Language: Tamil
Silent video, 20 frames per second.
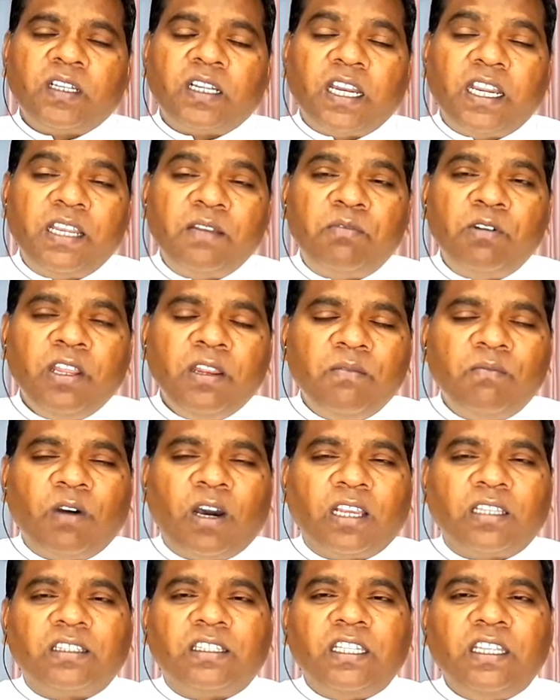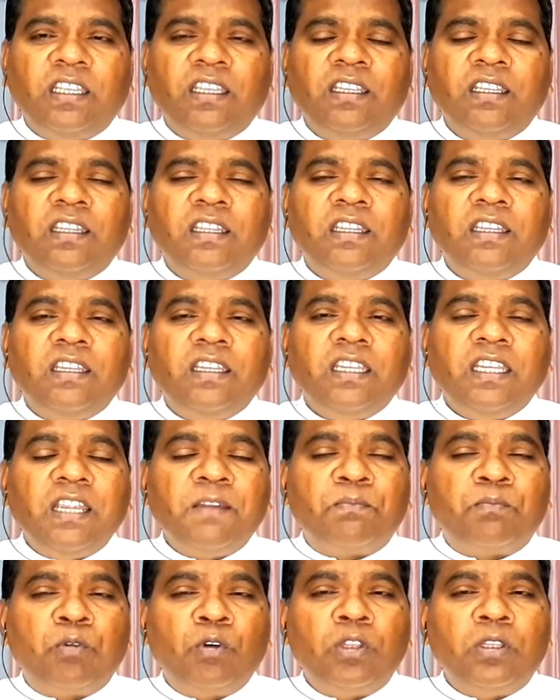கடவுளின் வார்த்தை
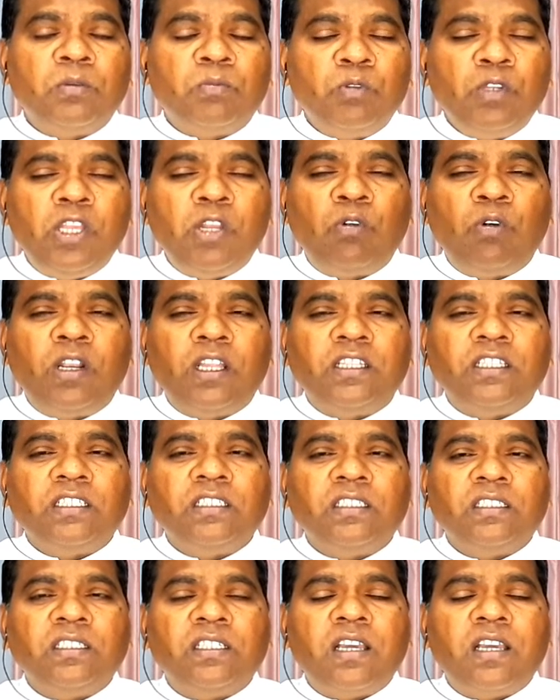எப்பொழுதும் உயிருள்ளது